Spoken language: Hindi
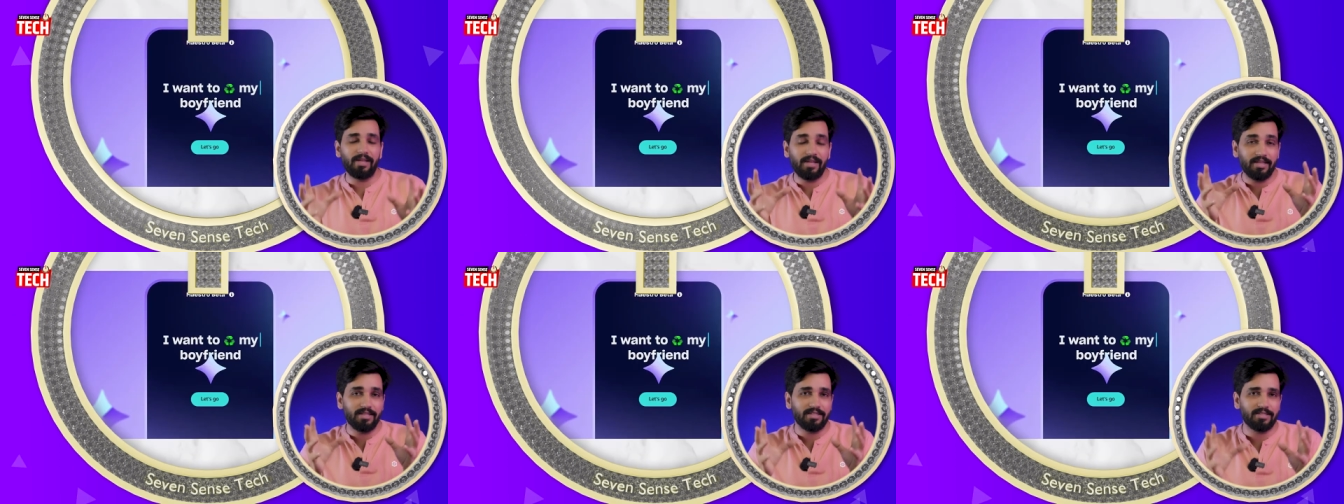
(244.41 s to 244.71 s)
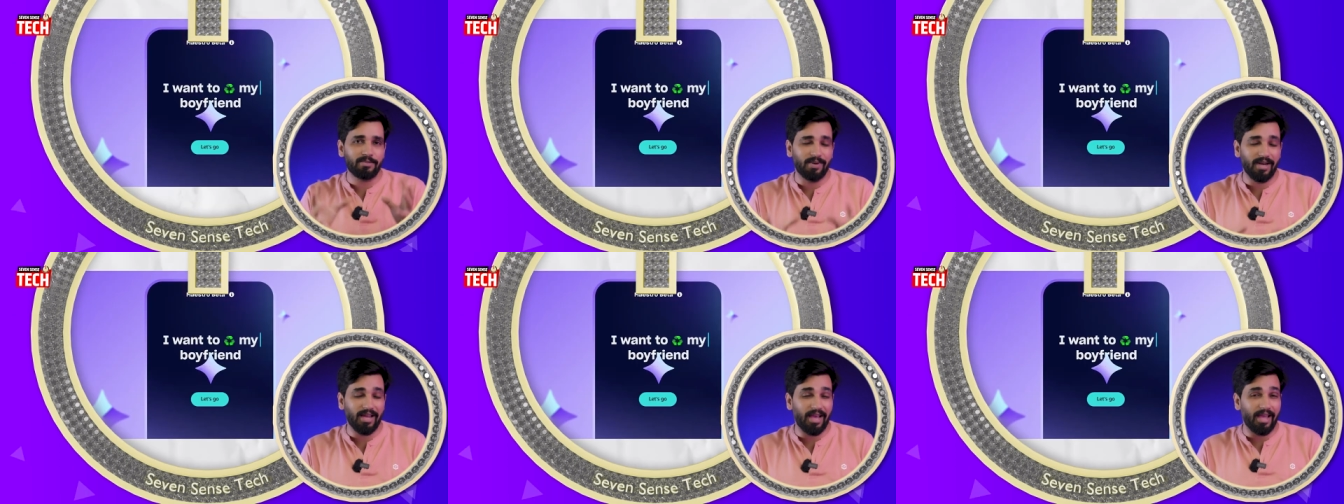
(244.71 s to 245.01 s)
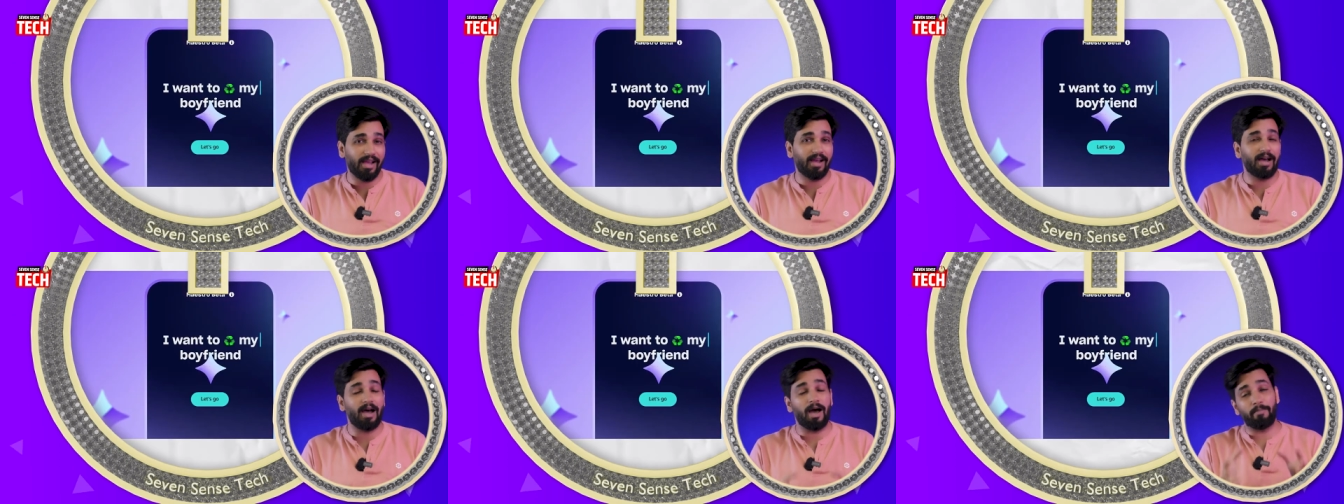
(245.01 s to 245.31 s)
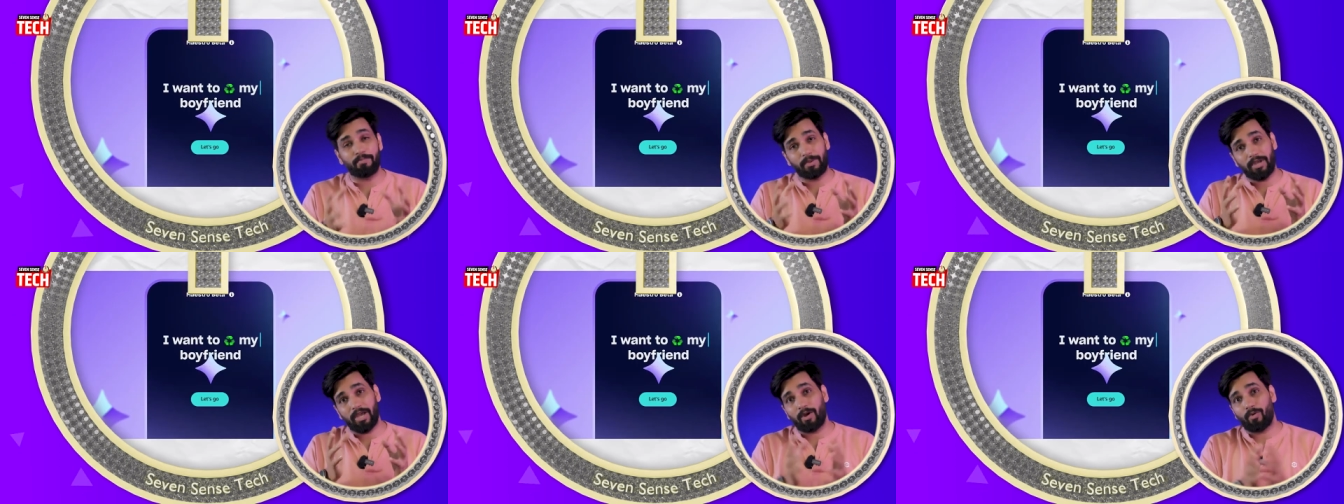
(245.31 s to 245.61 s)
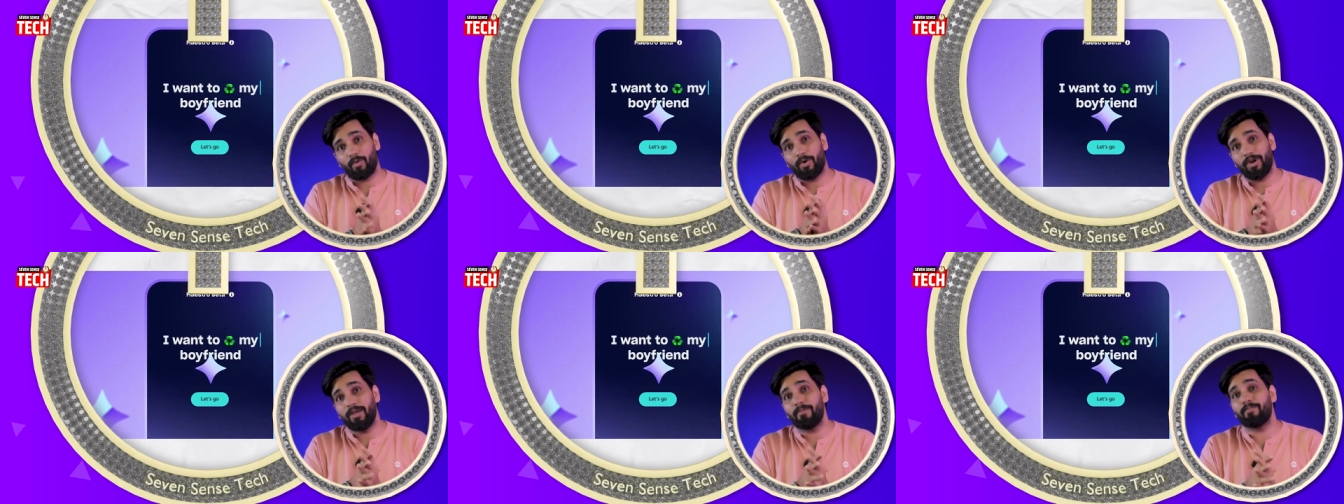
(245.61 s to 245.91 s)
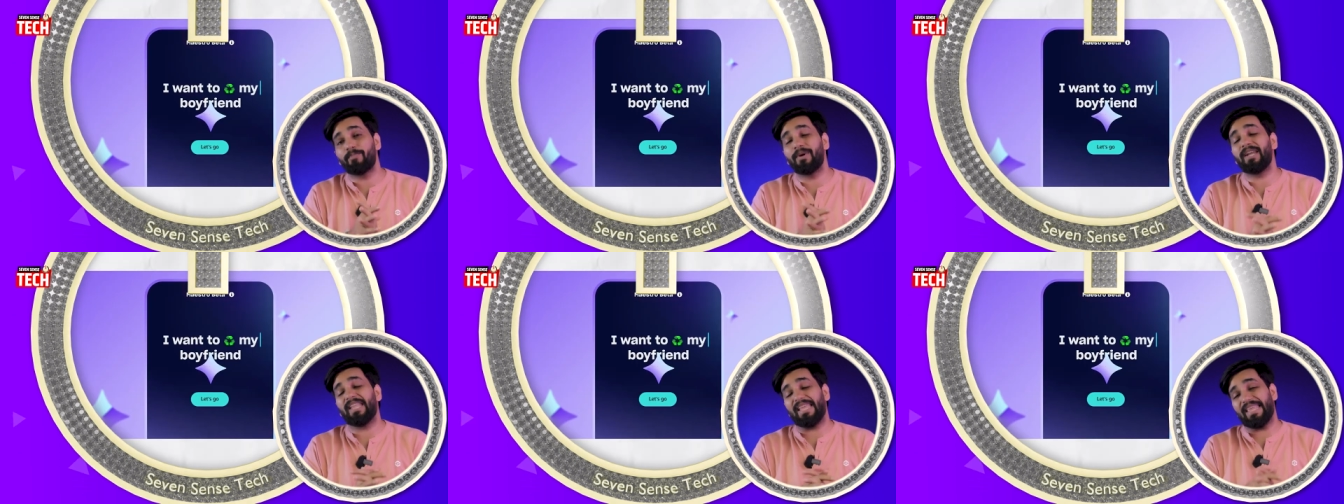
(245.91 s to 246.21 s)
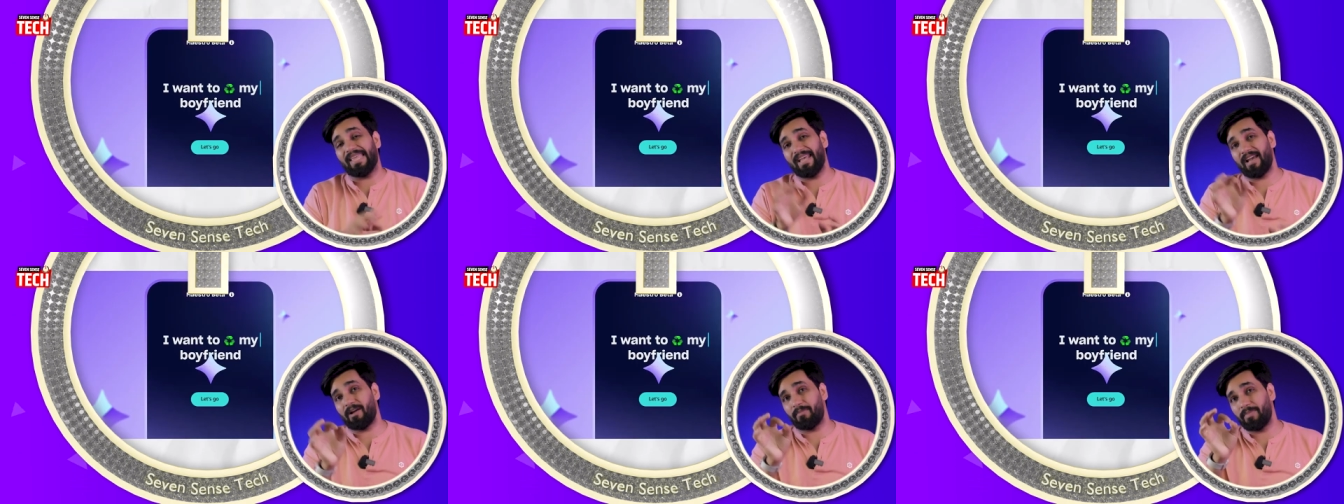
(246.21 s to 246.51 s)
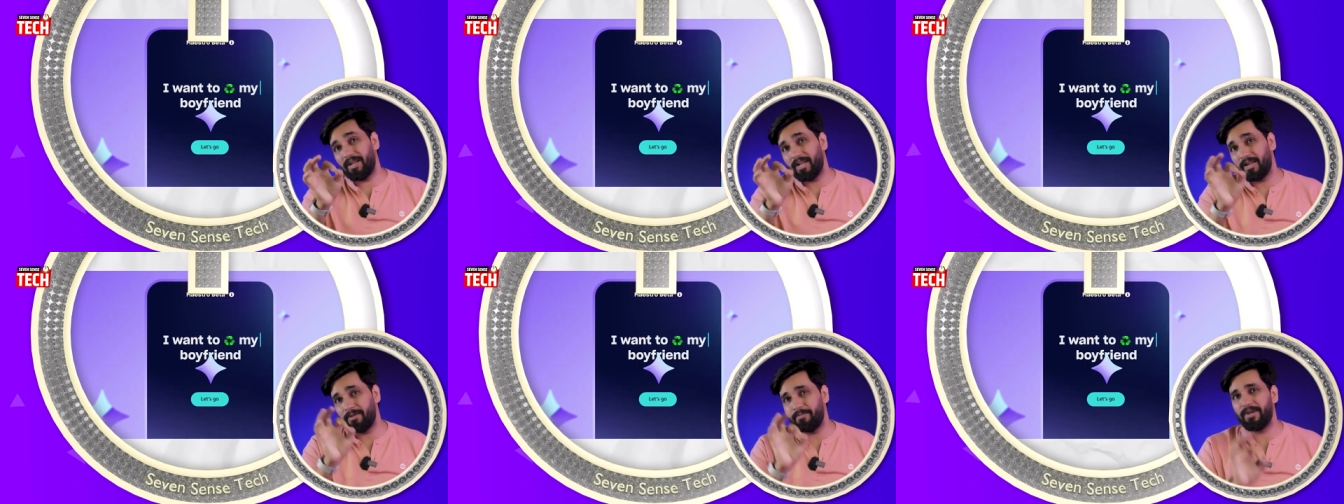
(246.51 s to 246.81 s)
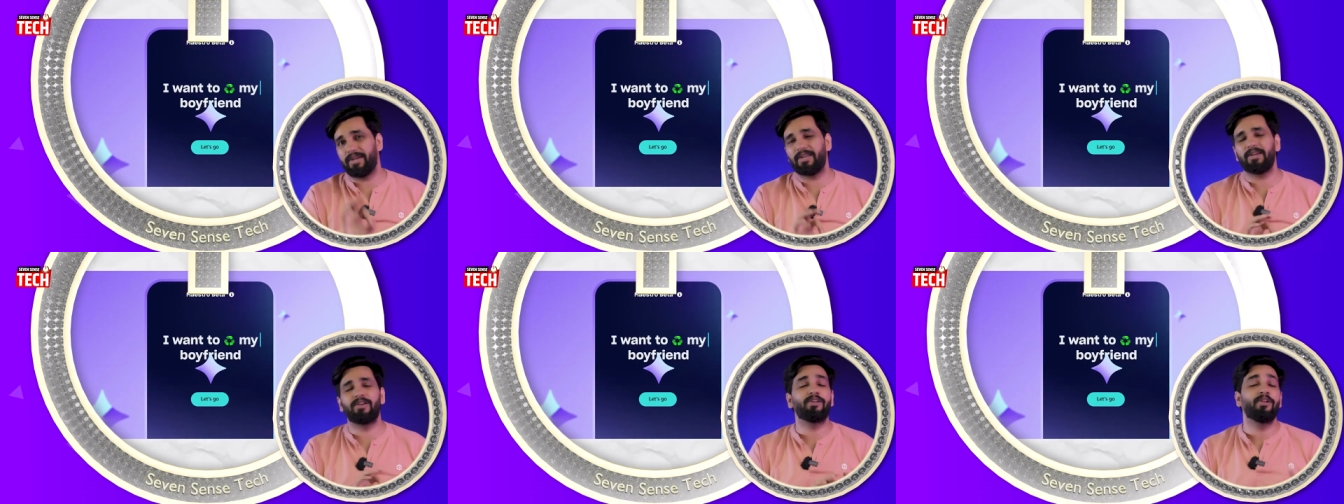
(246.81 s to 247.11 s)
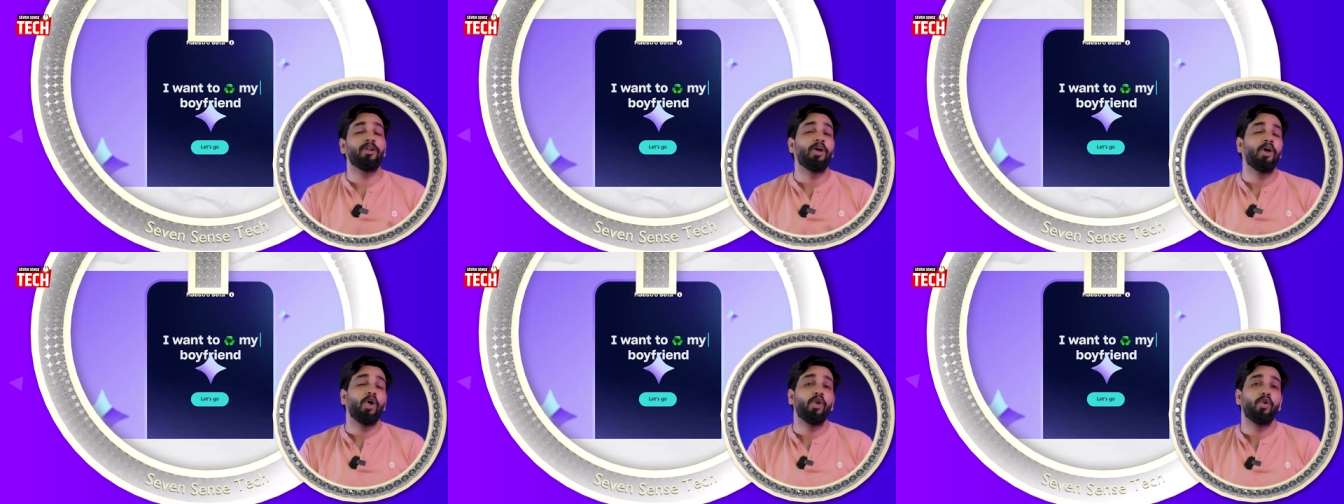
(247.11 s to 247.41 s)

प्ले लिस्ट बनाएगा आपके अकॉर्डिंग बट ये अभी लिमिटेड